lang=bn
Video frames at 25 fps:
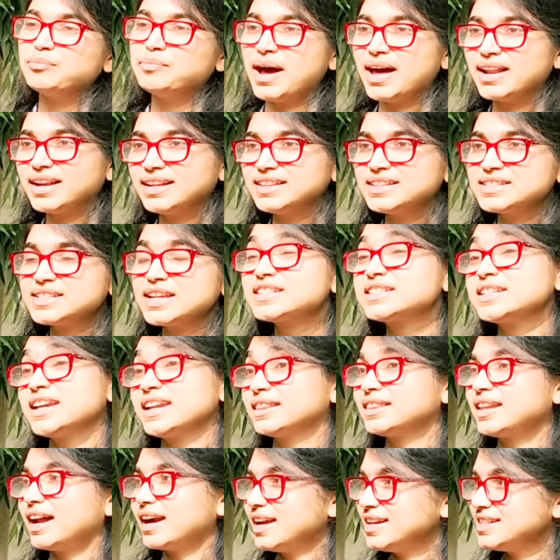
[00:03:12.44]
বাংলাদেশ
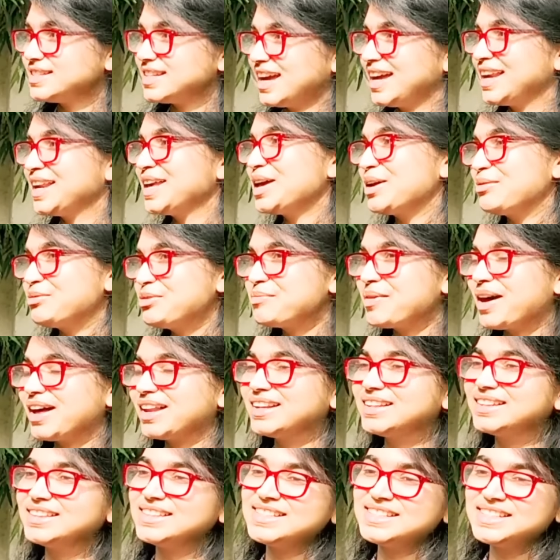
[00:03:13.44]
তারা জানে আমি
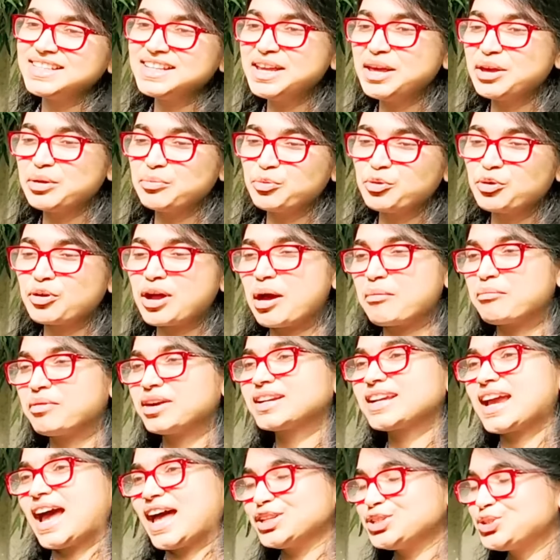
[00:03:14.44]
বাংলাদেশি এবং
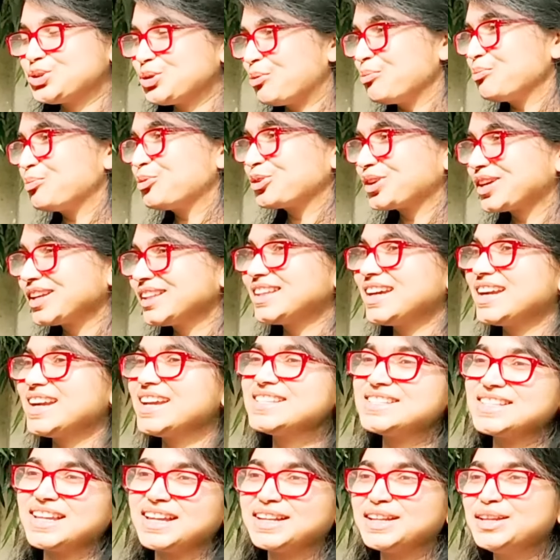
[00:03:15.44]
আমার কাজ সম্পর্কে
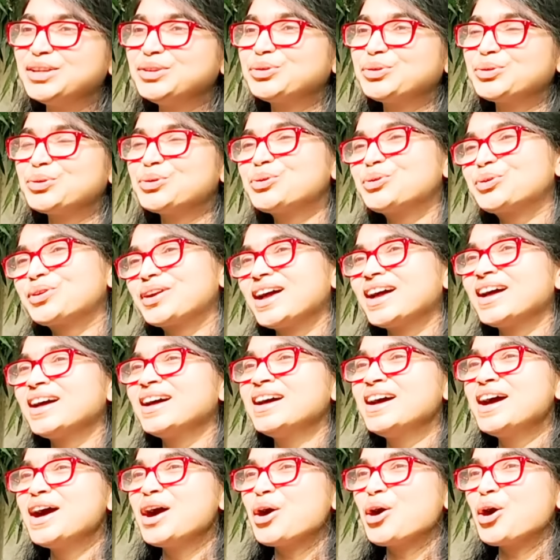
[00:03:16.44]
তারা জানে তো ওরা
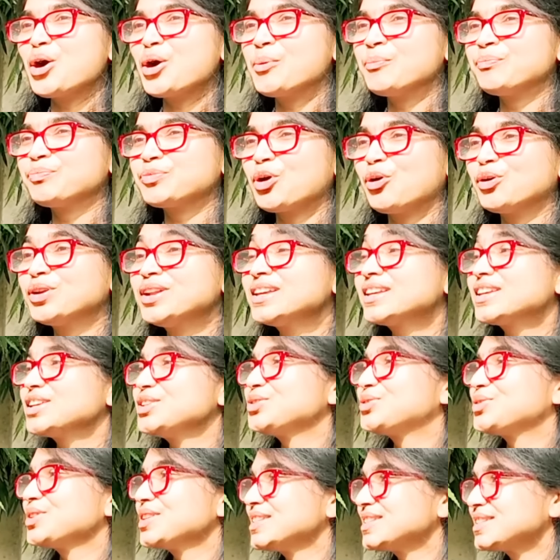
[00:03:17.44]
অনেক
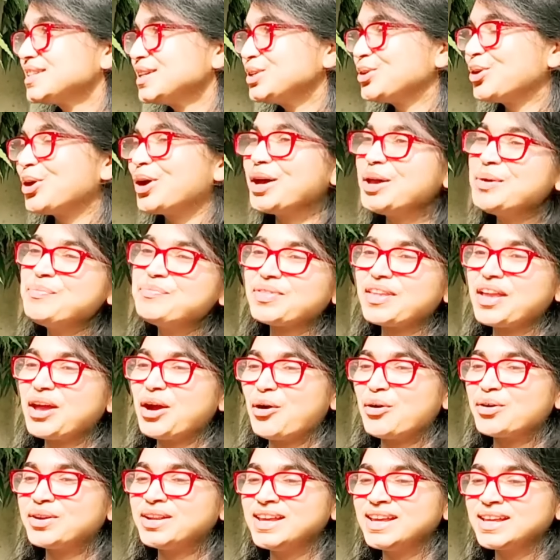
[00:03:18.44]
ইন্টারেস্টেড হয়
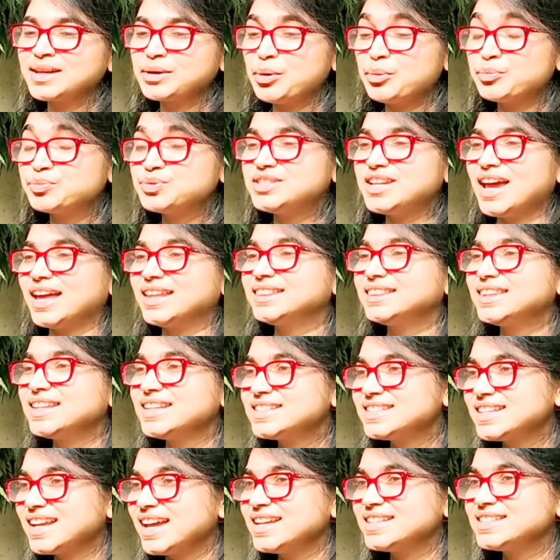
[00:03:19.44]
অনেক
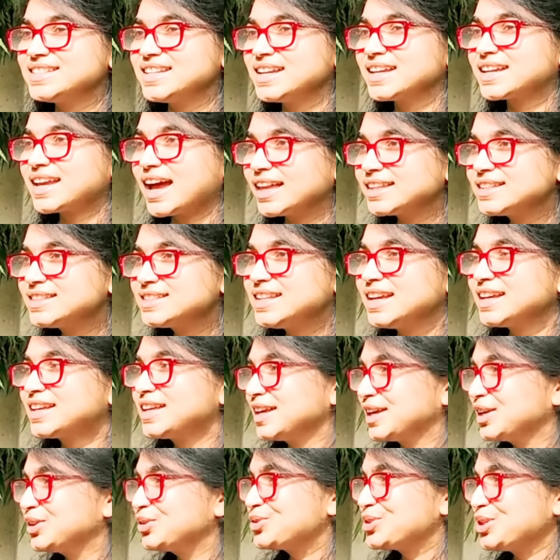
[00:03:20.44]
জানতে চায় যে কাজটা
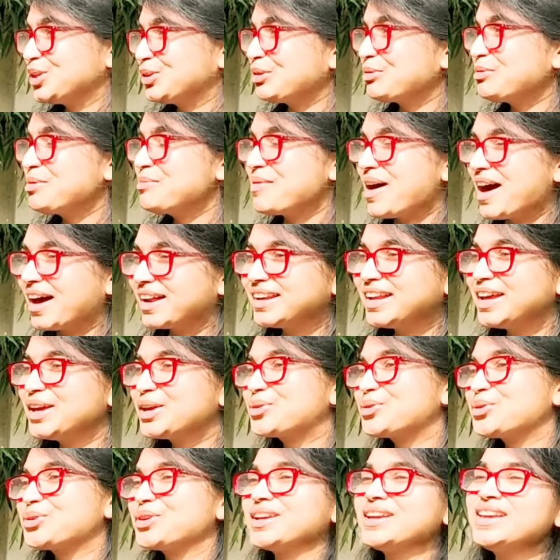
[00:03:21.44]
কি কিন্তু যেহেতু আমি
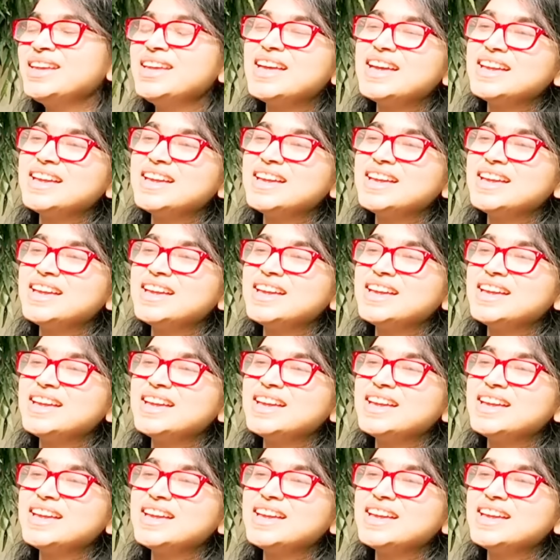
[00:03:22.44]
বাংলায় করি